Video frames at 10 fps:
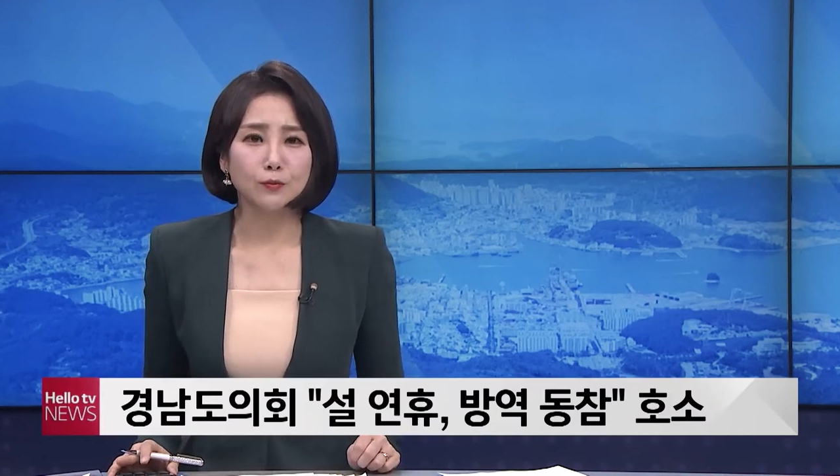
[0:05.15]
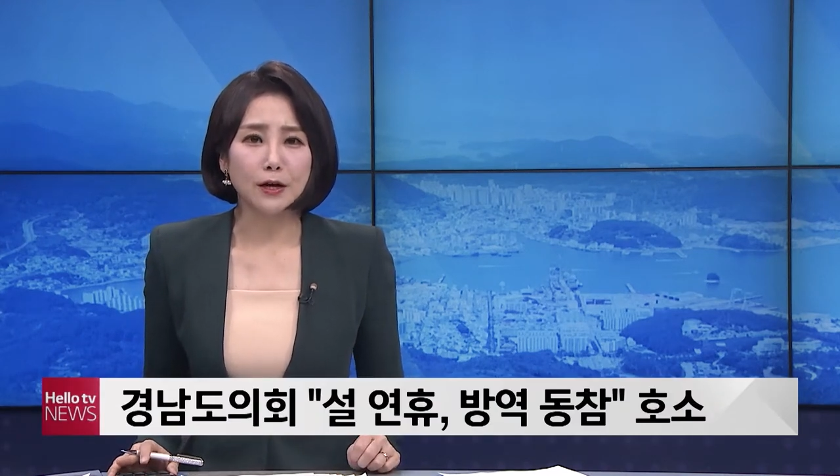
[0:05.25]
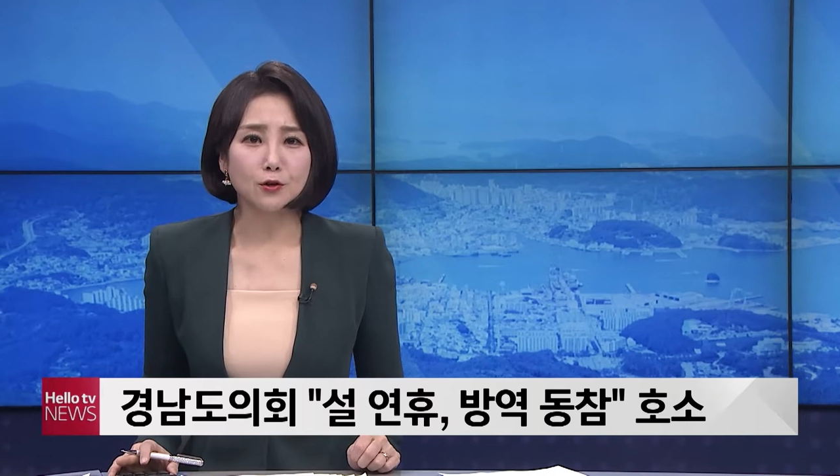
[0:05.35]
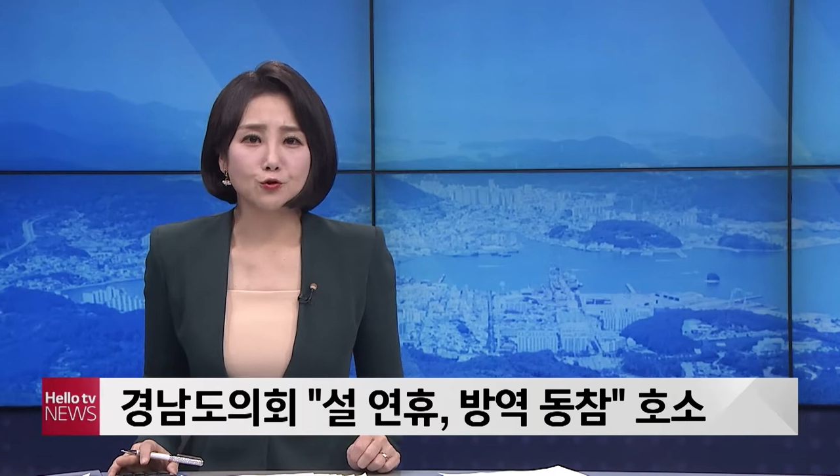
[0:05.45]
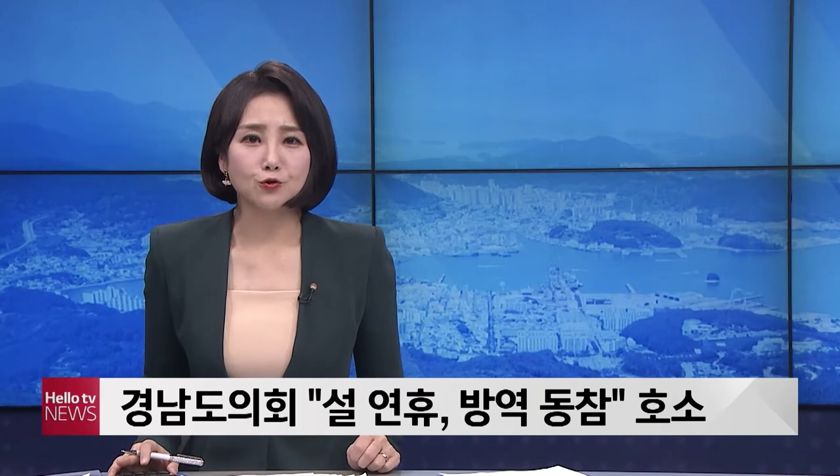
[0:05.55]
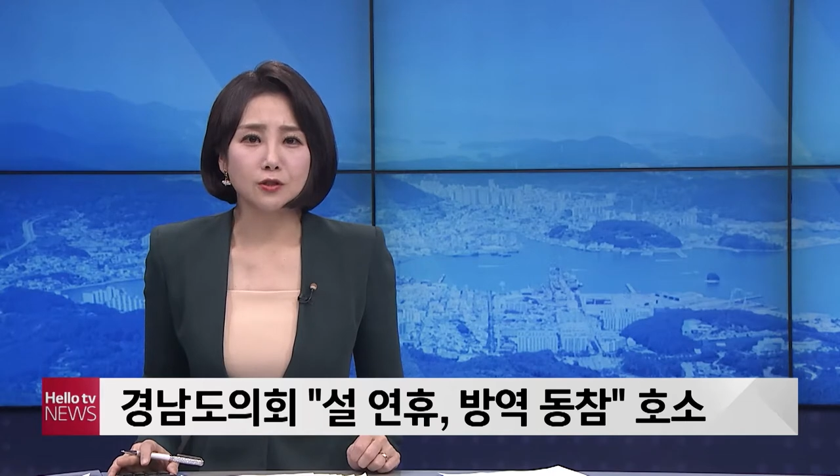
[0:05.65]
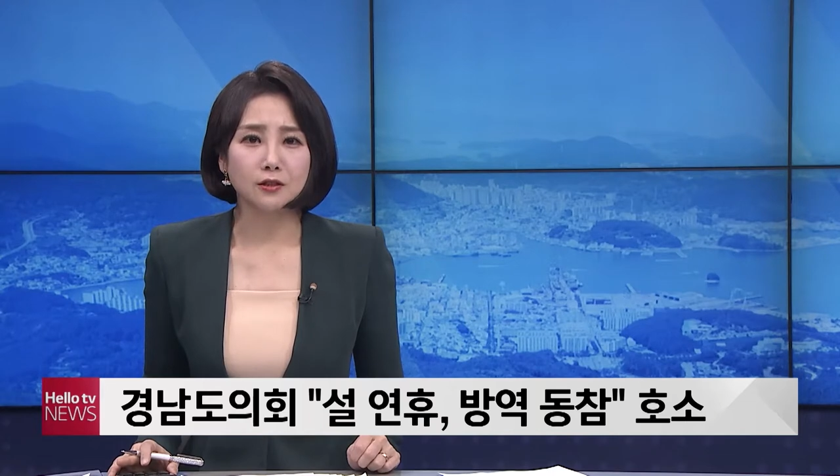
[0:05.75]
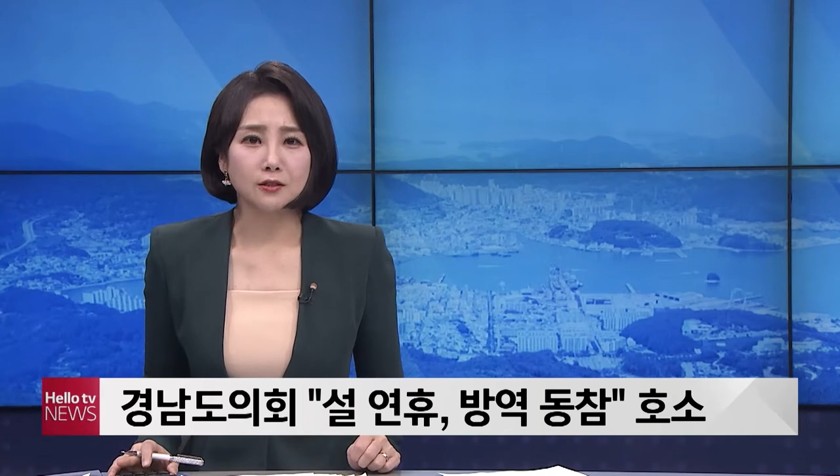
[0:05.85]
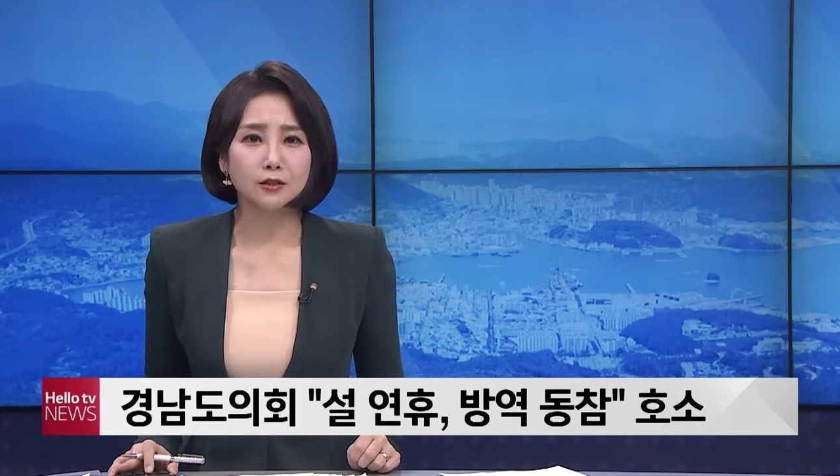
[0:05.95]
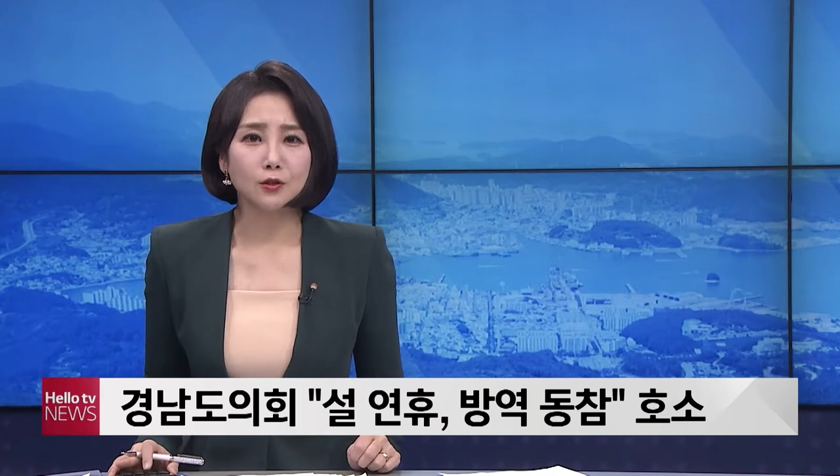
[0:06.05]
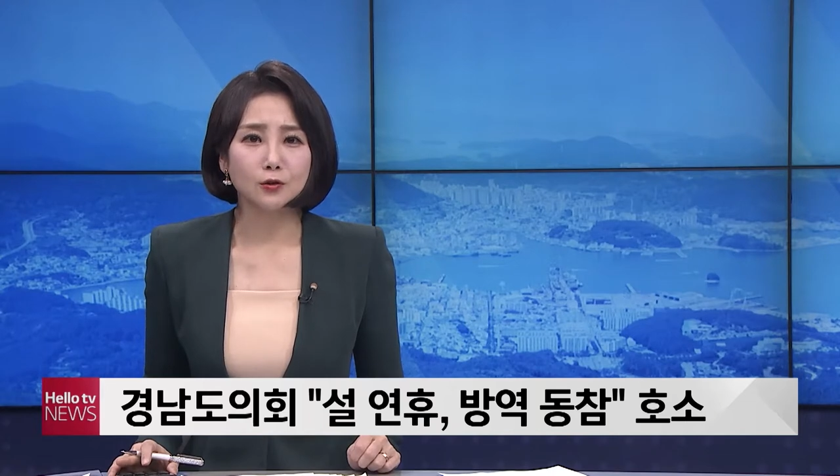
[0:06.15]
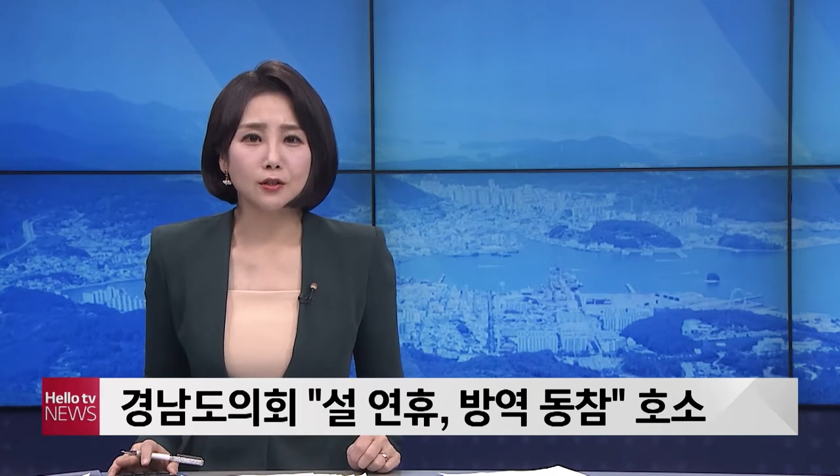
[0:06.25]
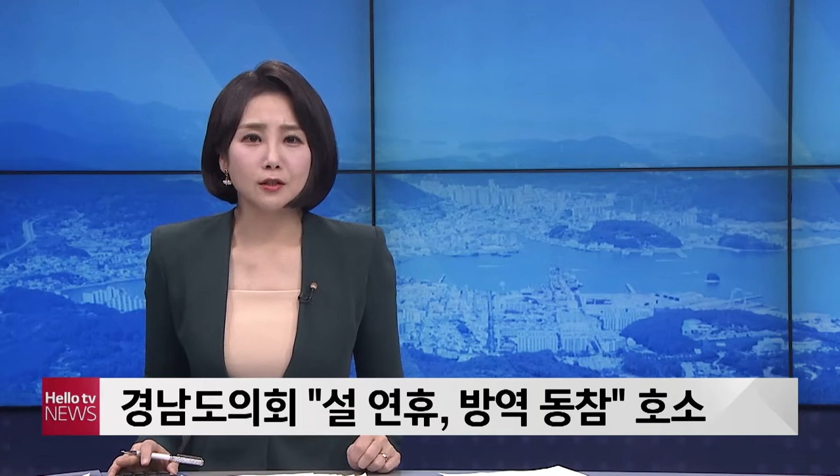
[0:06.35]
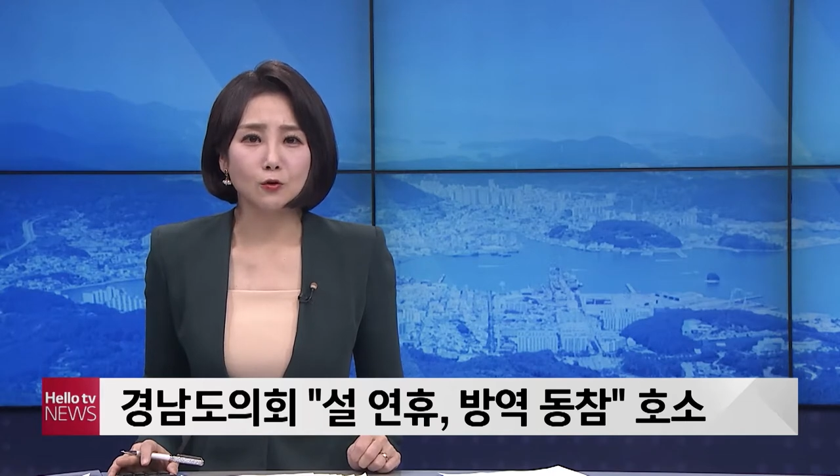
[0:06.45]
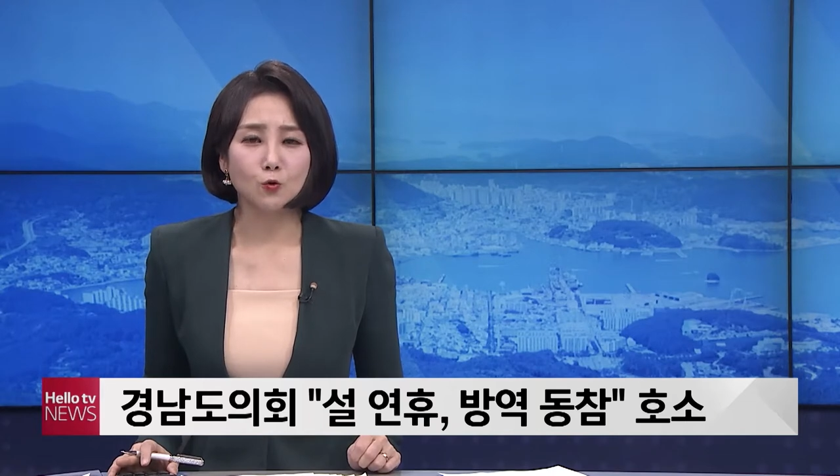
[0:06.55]
방역수칙을
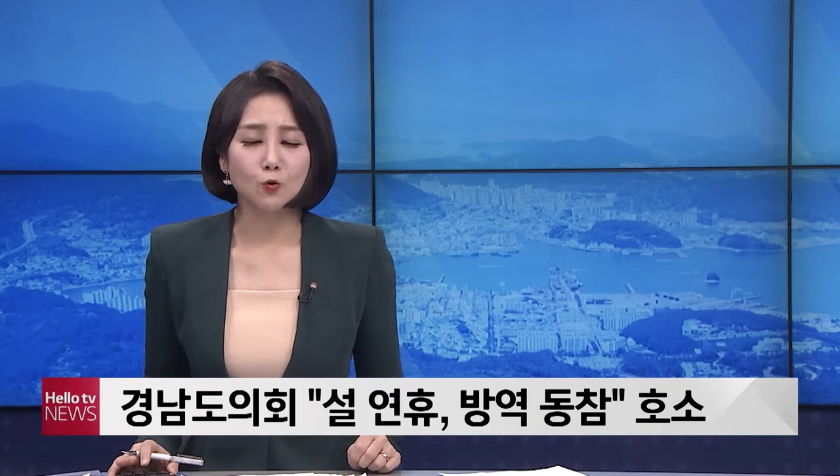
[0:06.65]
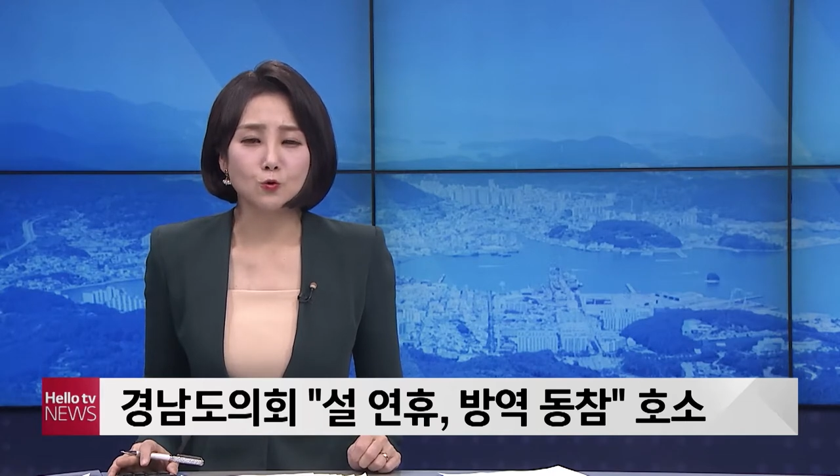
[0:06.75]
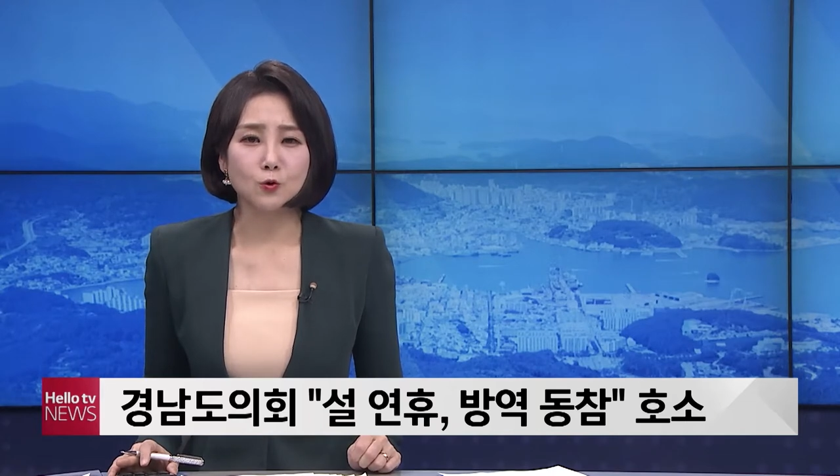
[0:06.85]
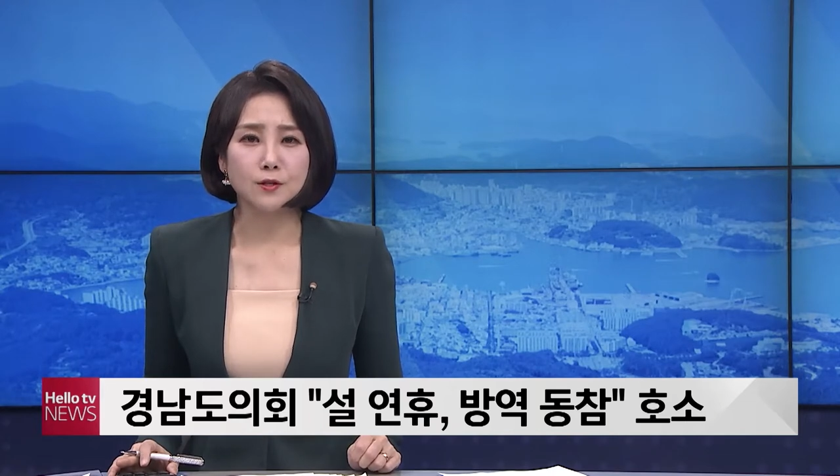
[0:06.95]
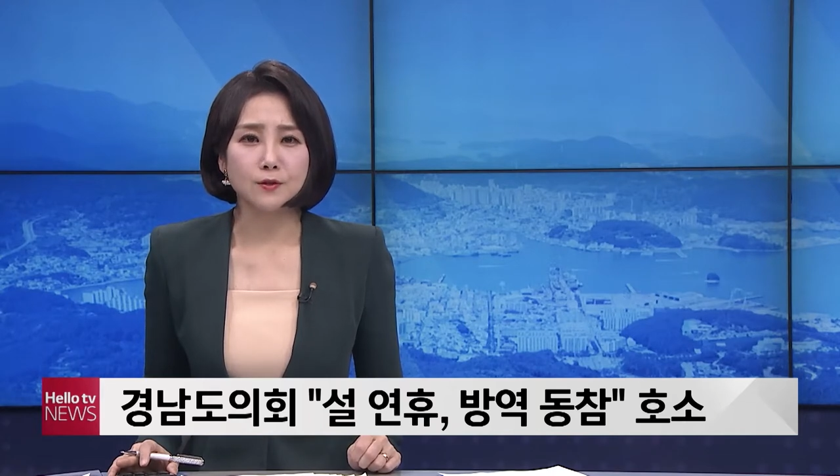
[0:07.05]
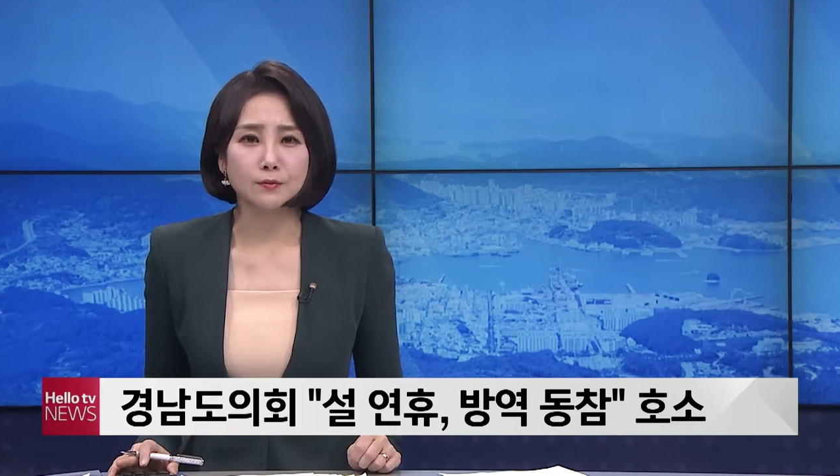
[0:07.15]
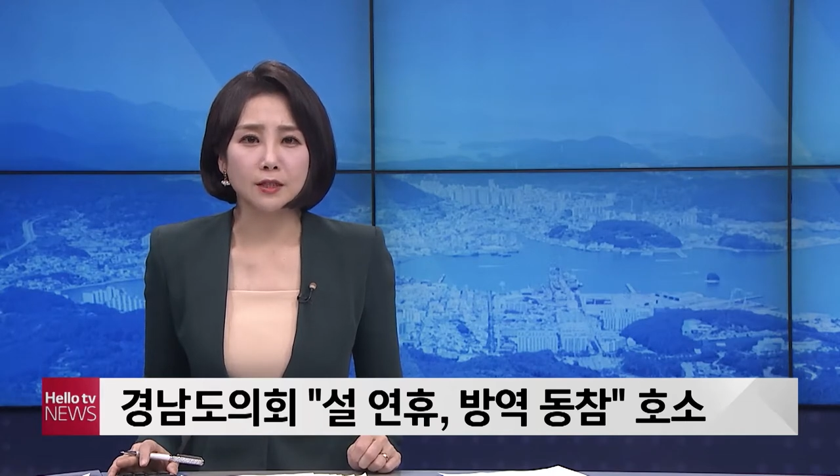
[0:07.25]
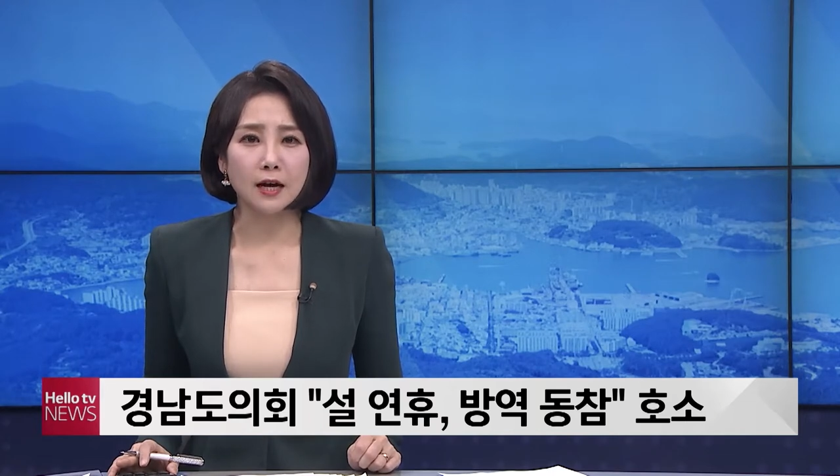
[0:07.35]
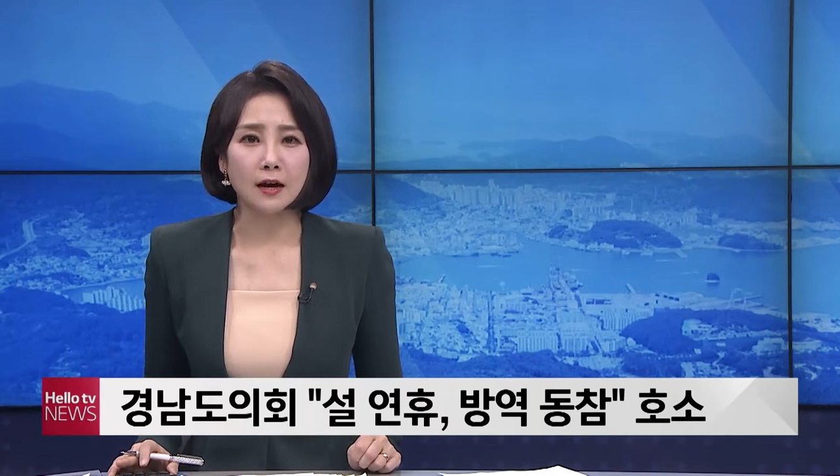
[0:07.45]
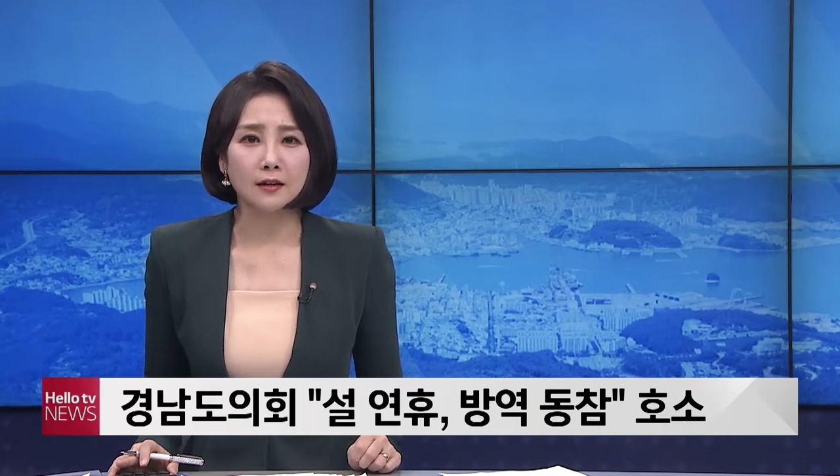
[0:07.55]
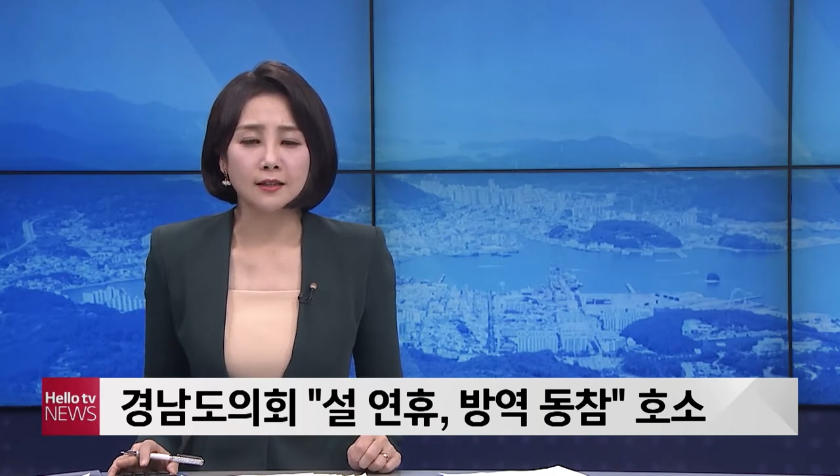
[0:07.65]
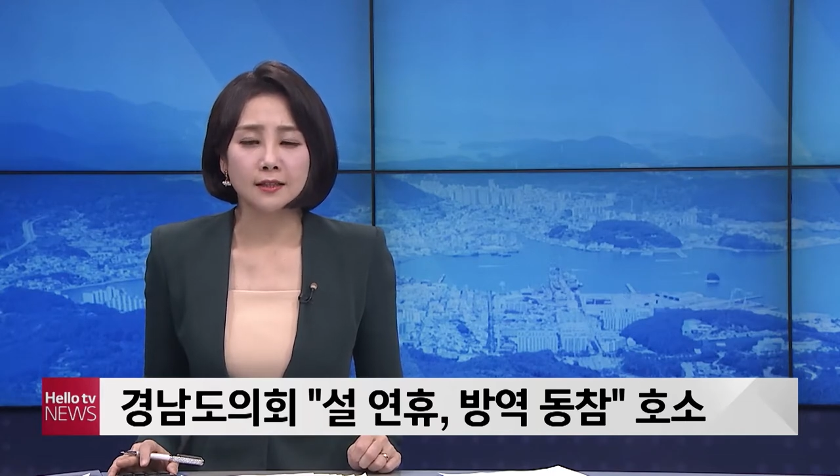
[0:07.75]
지켜달라고 호소했습니다.